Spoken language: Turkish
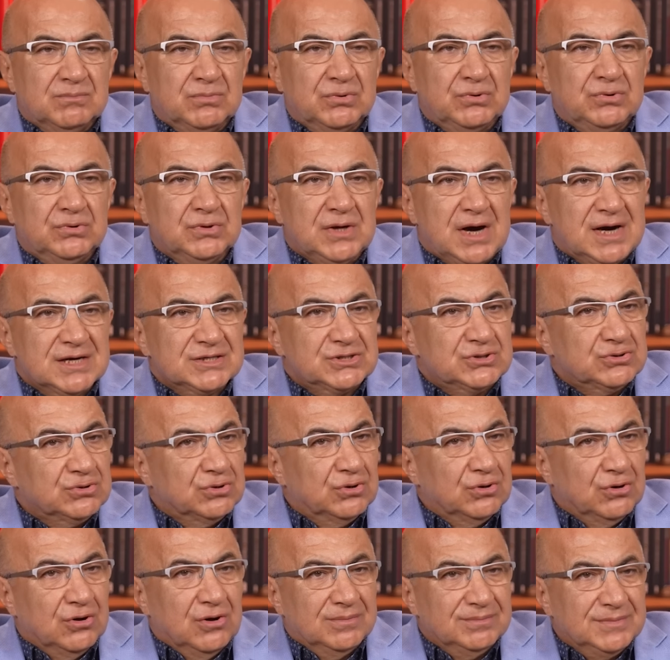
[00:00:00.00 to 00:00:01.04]
Bugün
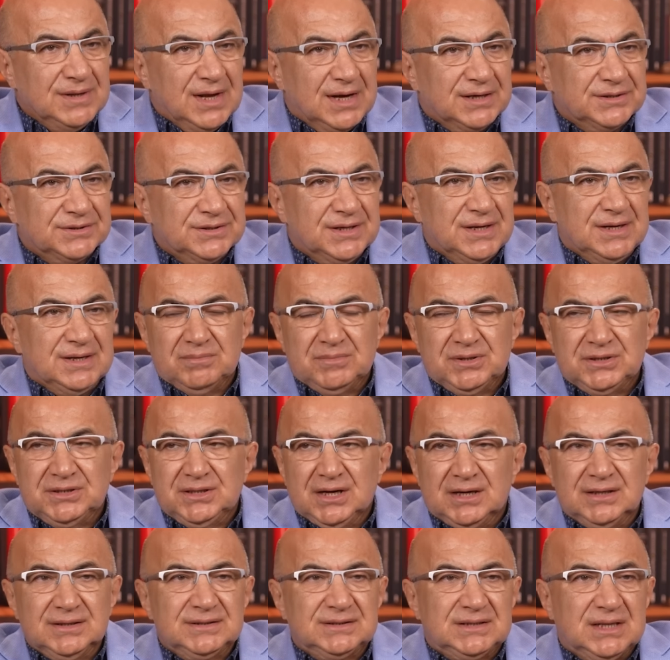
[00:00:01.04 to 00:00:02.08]
astronomlar, bir
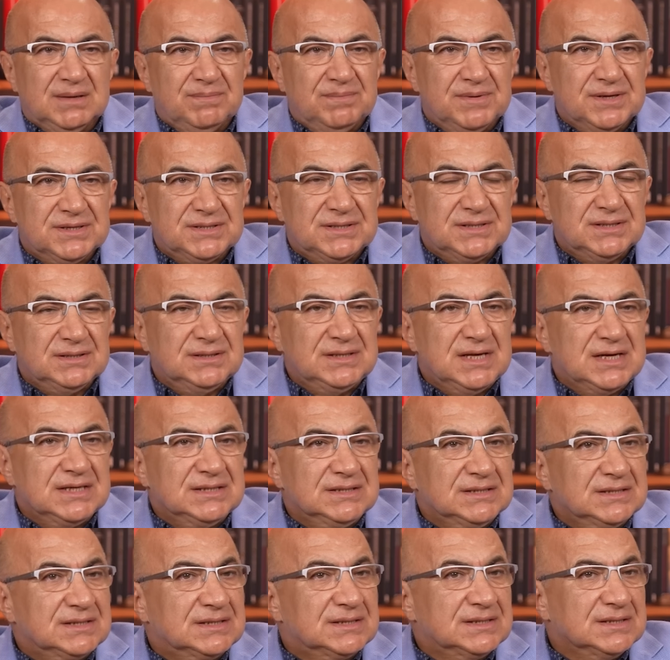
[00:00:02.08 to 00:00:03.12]
dağın tepesinde
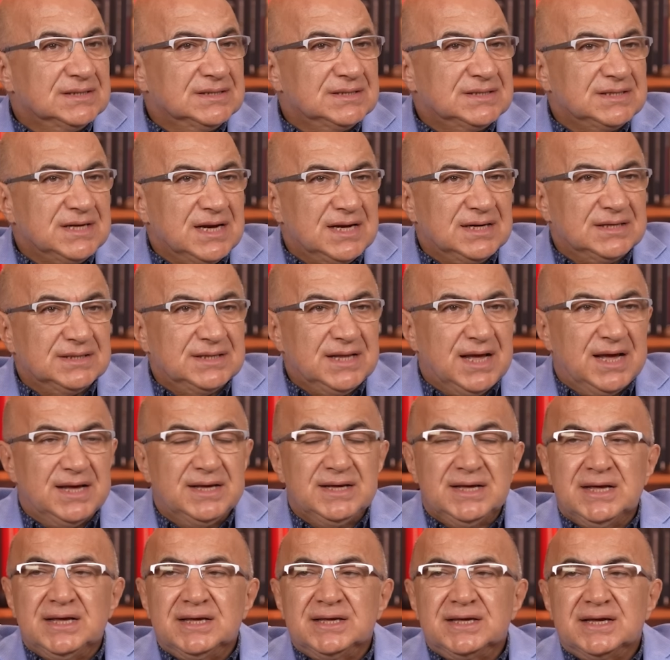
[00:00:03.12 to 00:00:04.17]
ıssız yerde
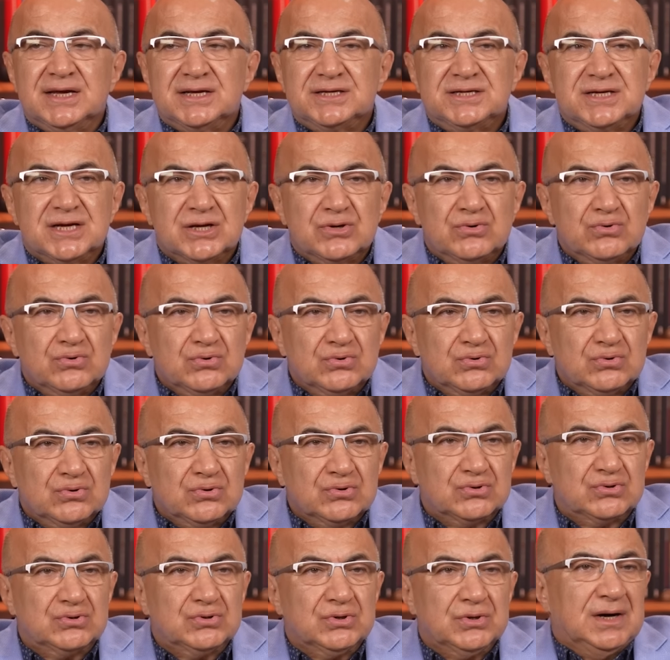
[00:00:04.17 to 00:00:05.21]
gece
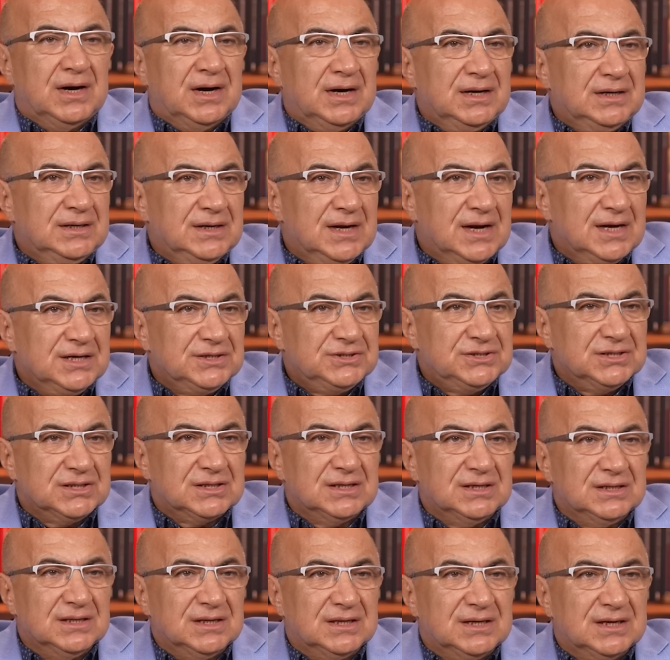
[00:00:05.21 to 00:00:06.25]
gündüz aylarca
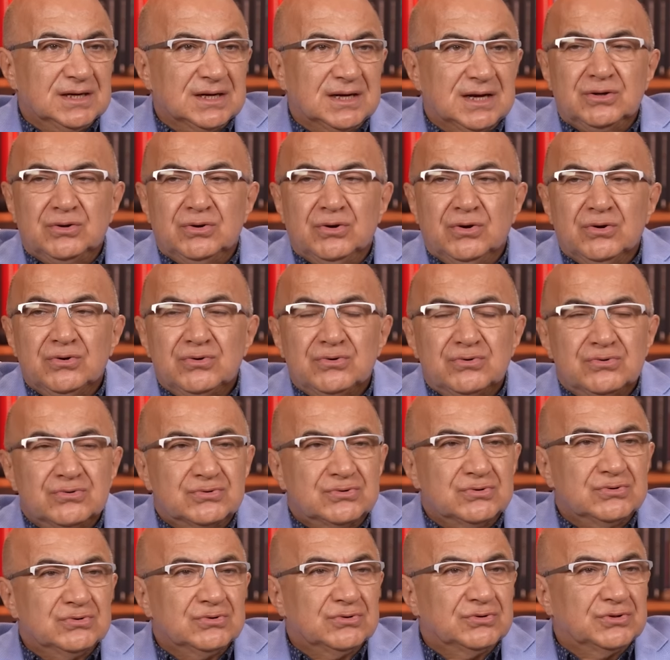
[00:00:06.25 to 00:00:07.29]
kalarak
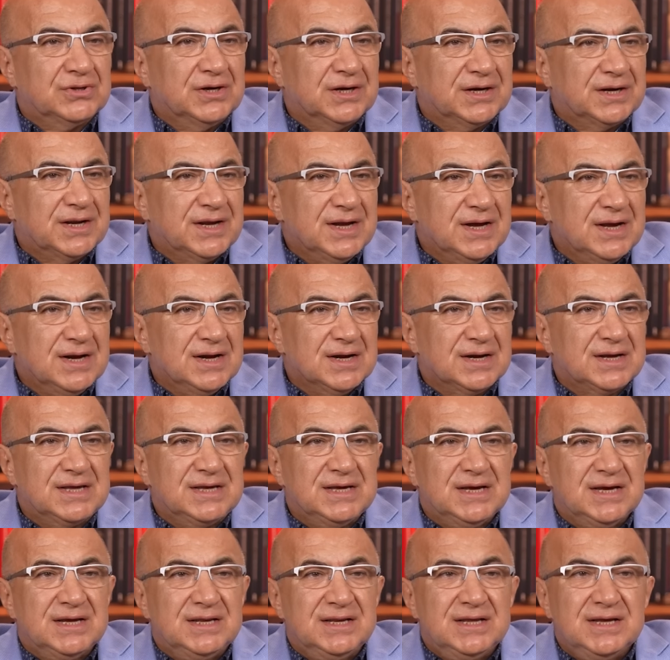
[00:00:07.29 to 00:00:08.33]
gökyüzünü tarayarak
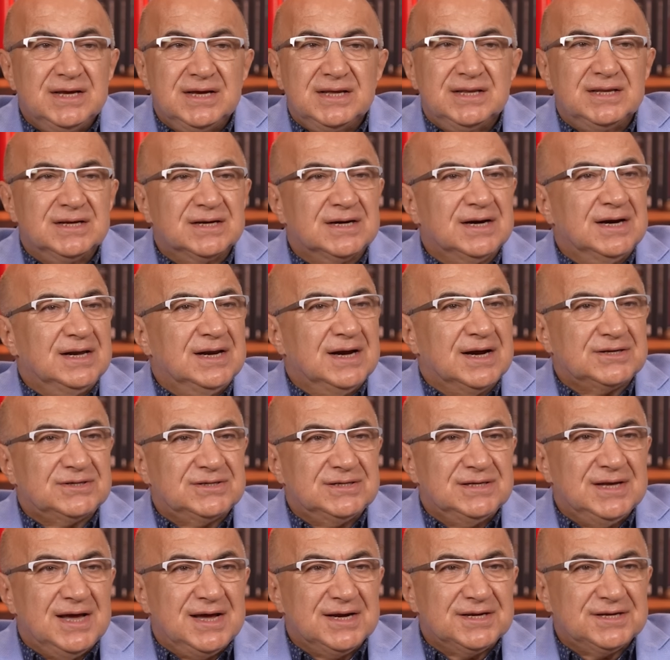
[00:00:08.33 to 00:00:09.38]
yeni yeni
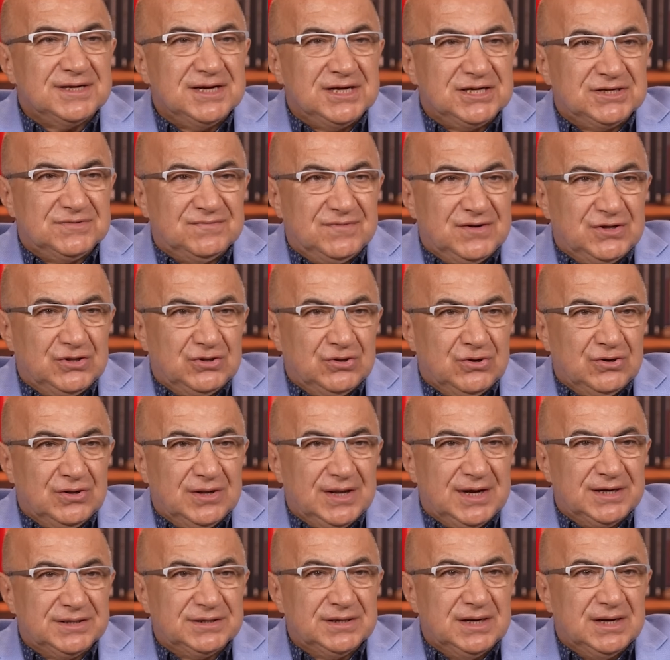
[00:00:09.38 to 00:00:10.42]
galaksiler
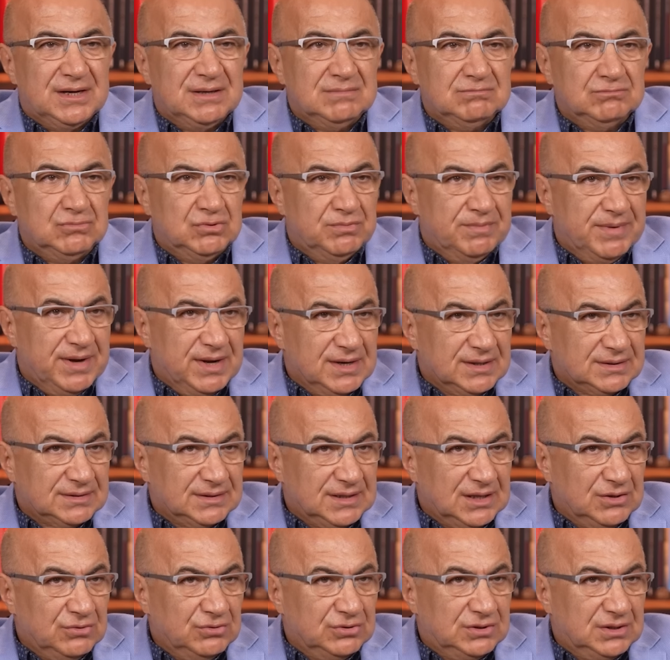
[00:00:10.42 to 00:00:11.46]
keşfediyorlar. Bu
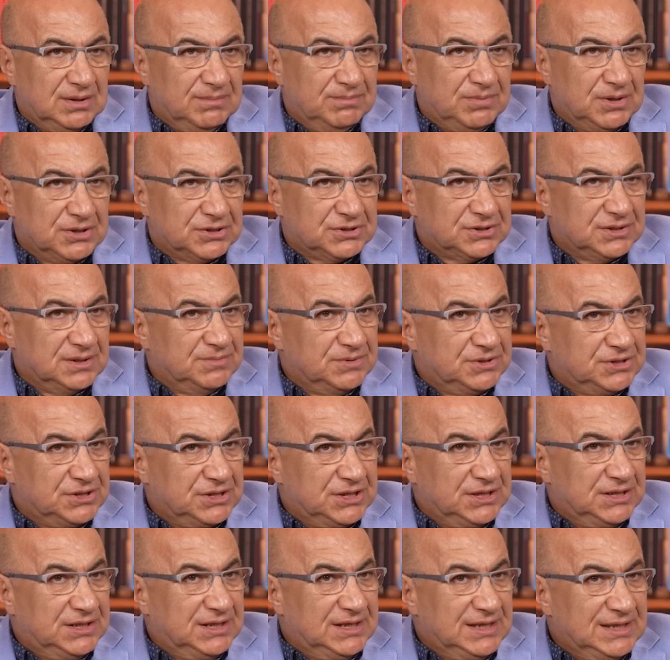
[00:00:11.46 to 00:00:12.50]
meraktan öte başka bir
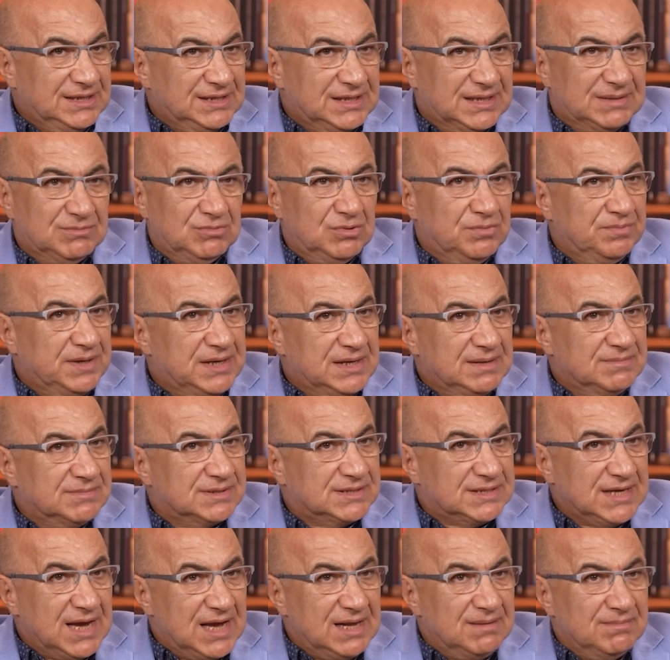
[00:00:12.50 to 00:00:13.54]
şey değildir. Bu
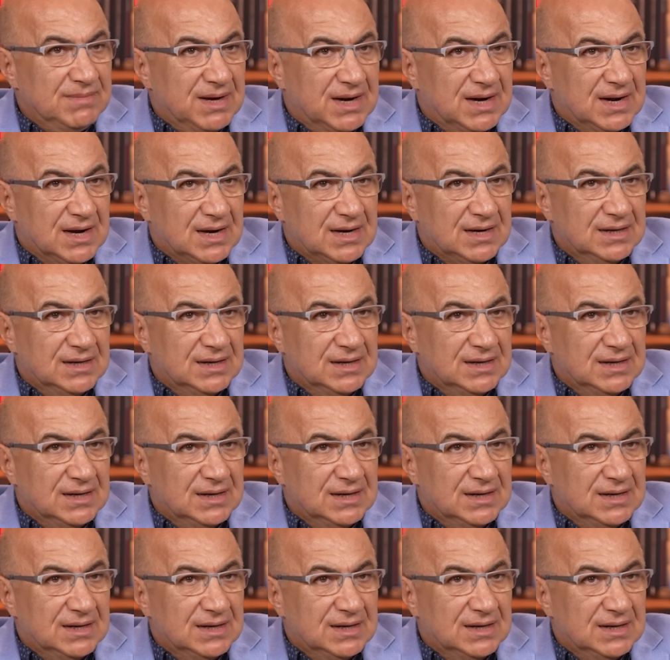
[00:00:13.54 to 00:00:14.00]
bilimsel merak.